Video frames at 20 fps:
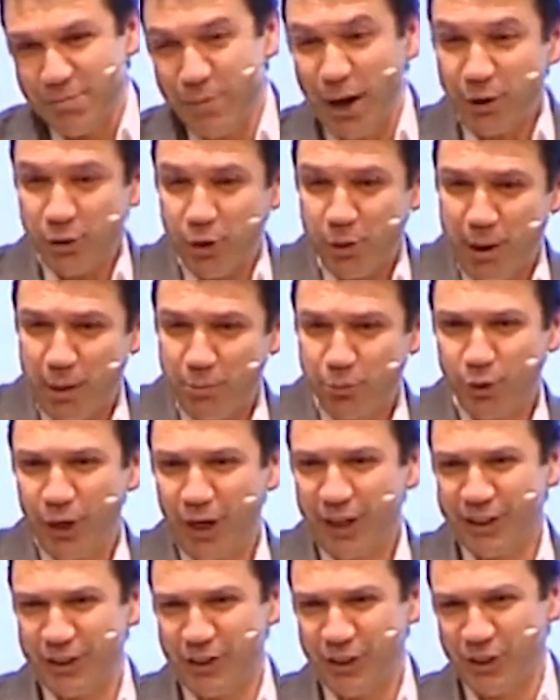Bak diyor ben bunun
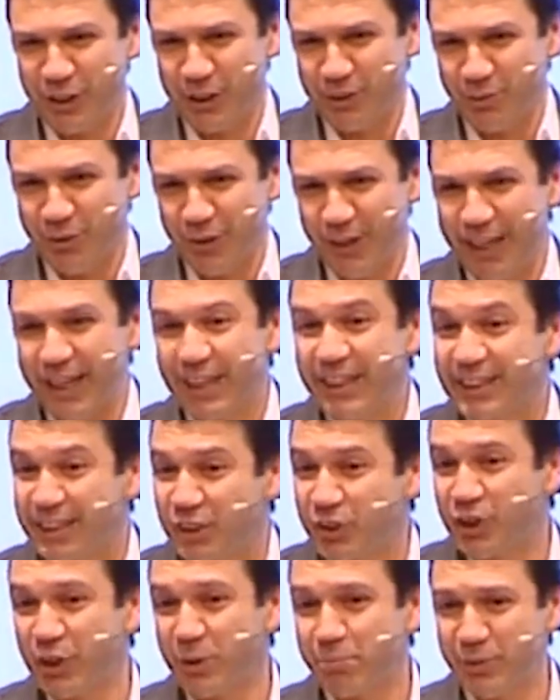arkadaşıyım diyor. Yani
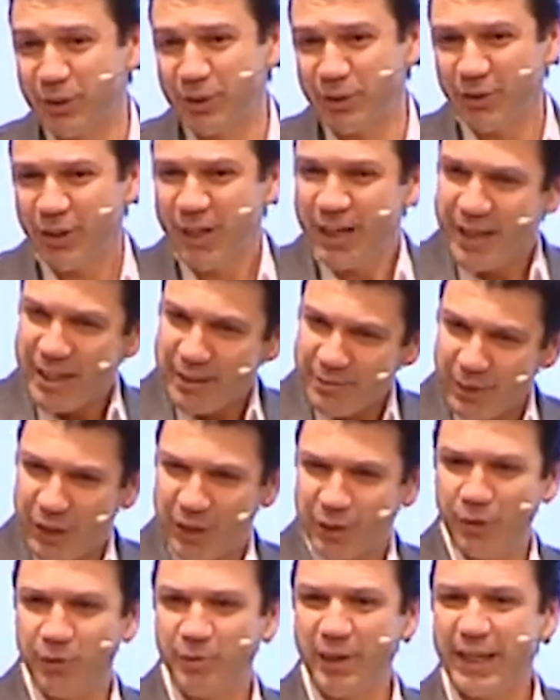satış yapmaya çalışıyor.
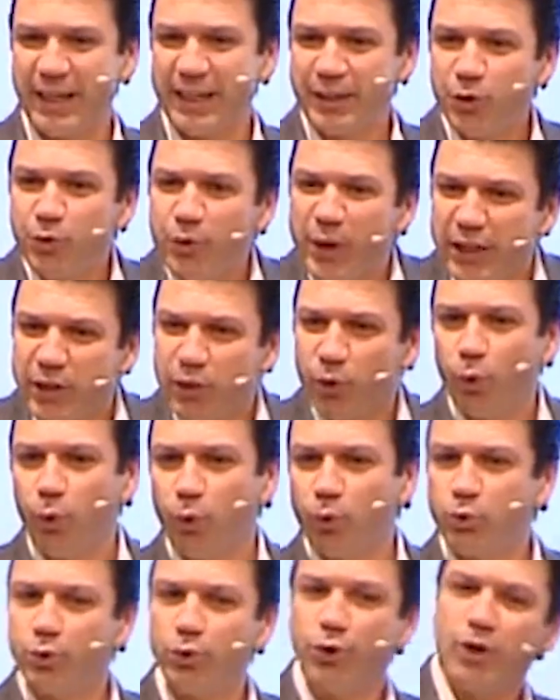Bak diyor ben yani güvenilir
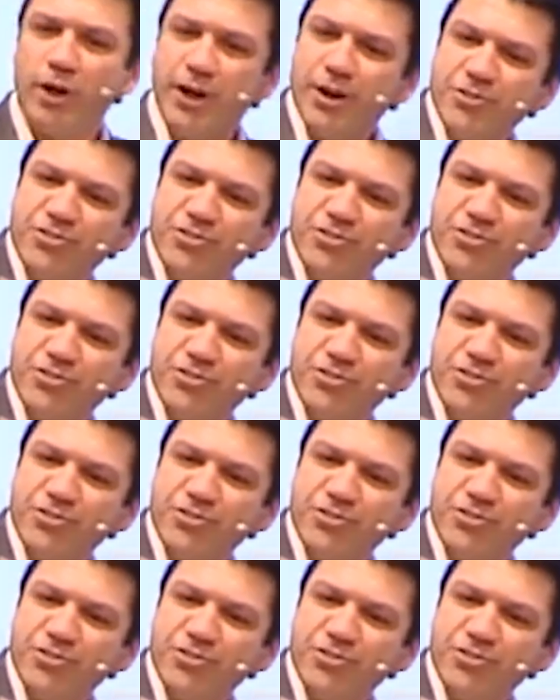olduğunu